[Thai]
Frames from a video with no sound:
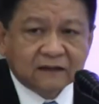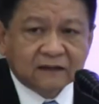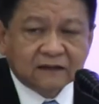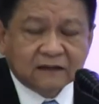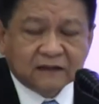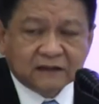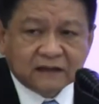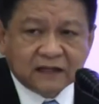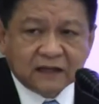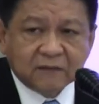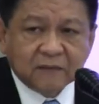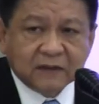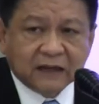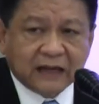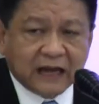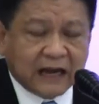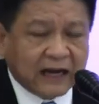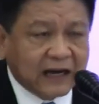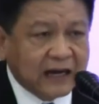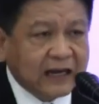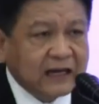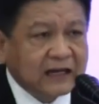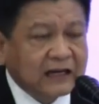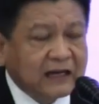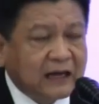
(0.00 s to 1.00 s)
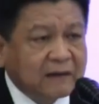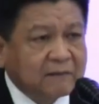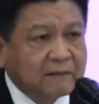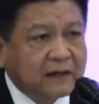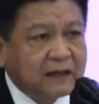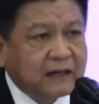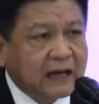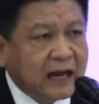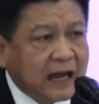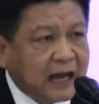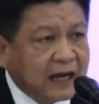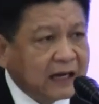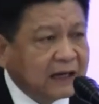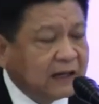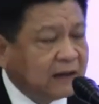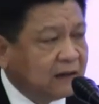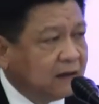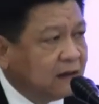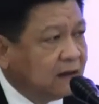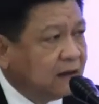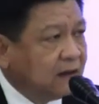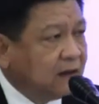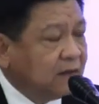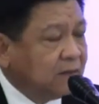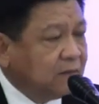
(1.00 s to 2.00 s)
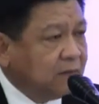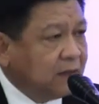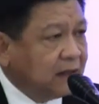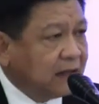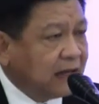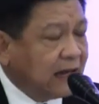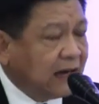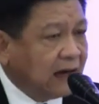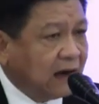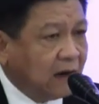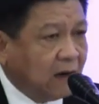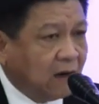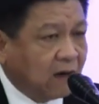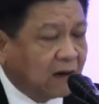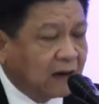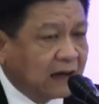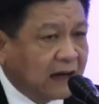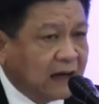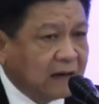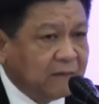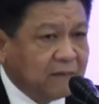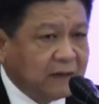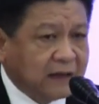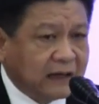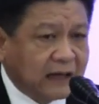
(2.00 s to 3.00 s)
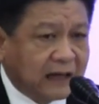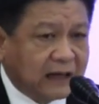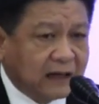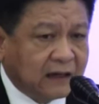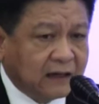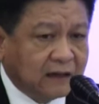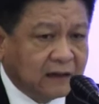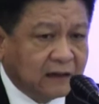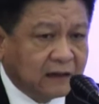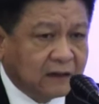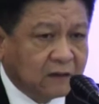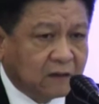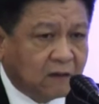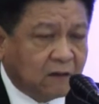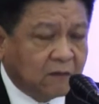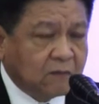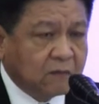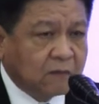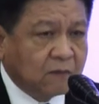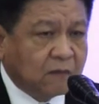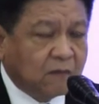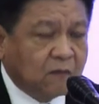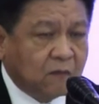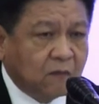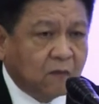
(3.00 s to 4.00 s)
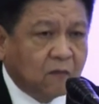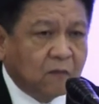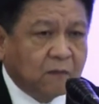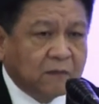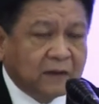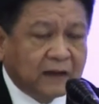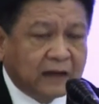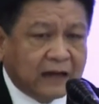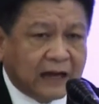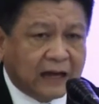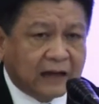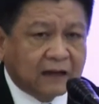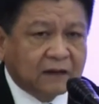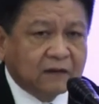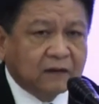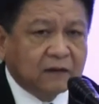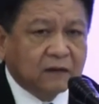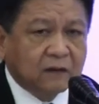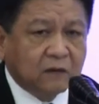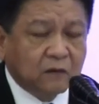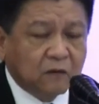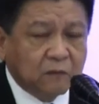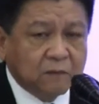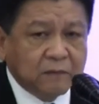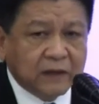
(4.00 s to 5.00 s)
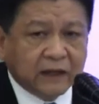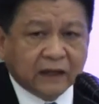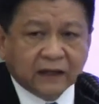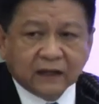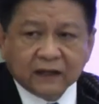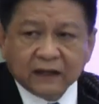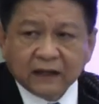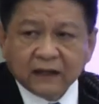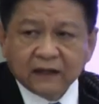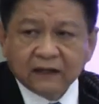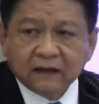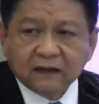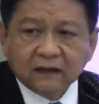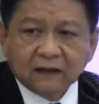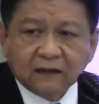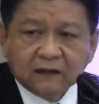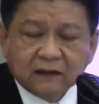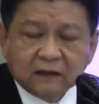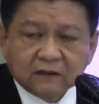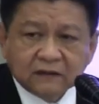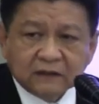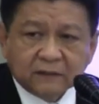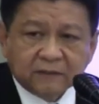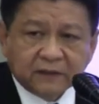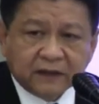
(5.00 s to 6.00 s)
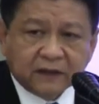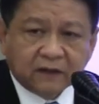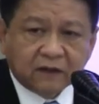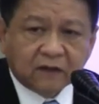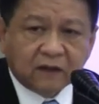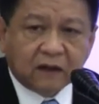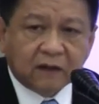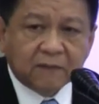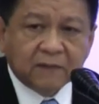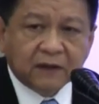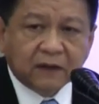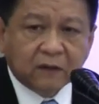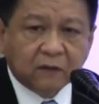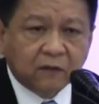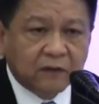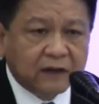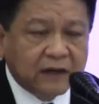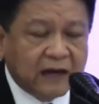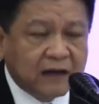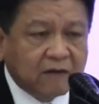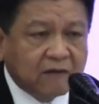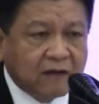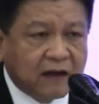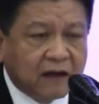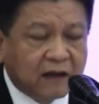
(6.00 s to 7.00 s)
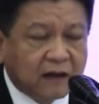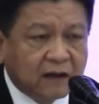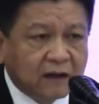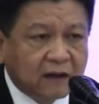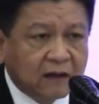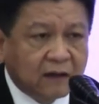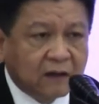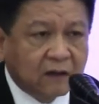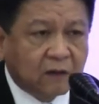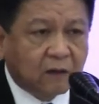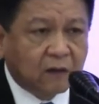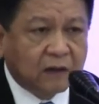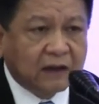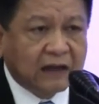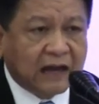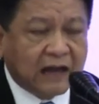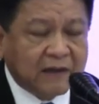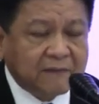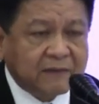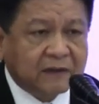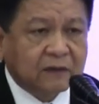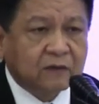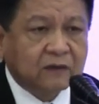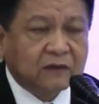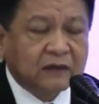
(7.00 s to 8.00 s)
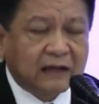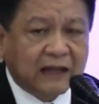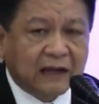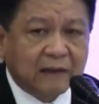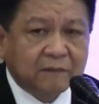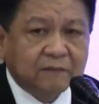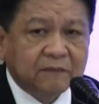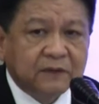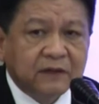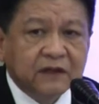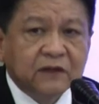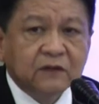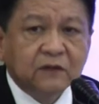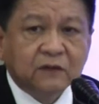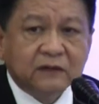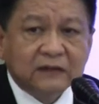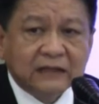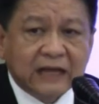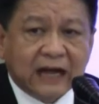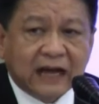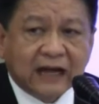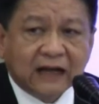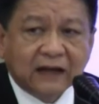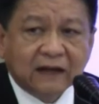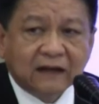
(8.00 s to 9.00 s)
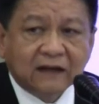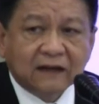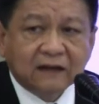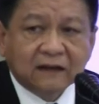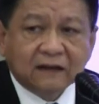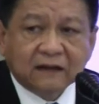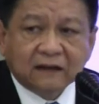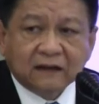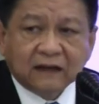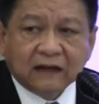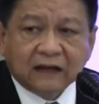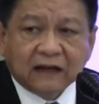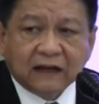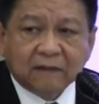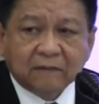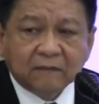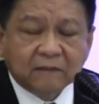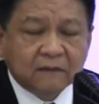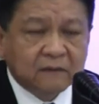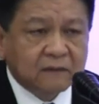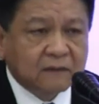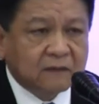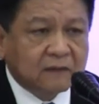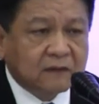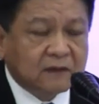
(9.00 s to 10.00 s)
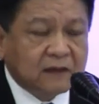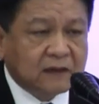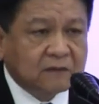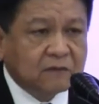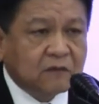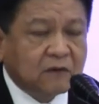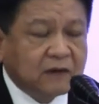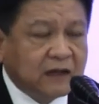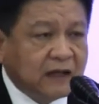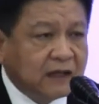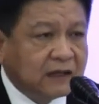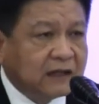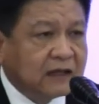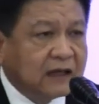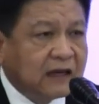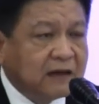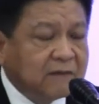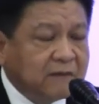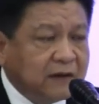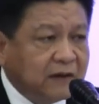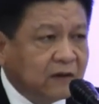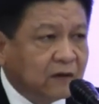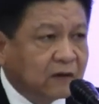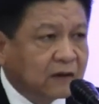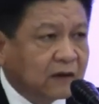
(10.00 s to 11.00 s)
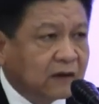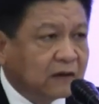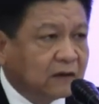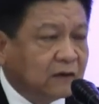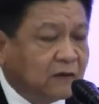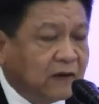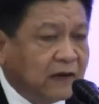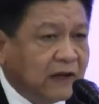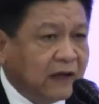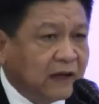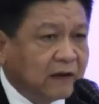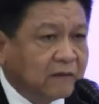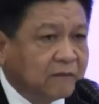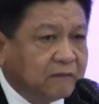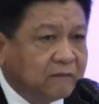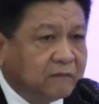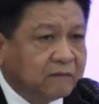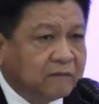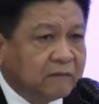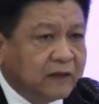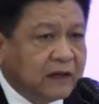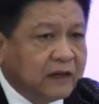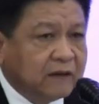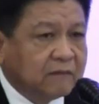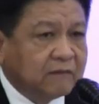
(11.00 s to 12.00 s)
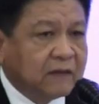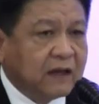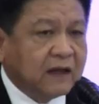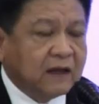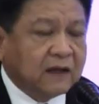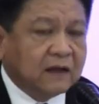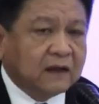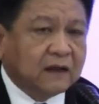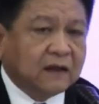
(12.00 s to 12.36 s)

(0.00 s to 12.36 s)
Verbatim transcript: อย่างเช่นมีการเล่นการพนันมีการหลอกกันมีการข่มขู่มีการดูหมิ่นเนี่ยเราจำเป็นต้องเข้าไปรู้ให้ได้ว่าคนไหนเป็นคนทำเพื่อหยุดยั้งนะครับเรื่องพวกนี้ถ้าท่านไม่โดนกับตัวเองไม่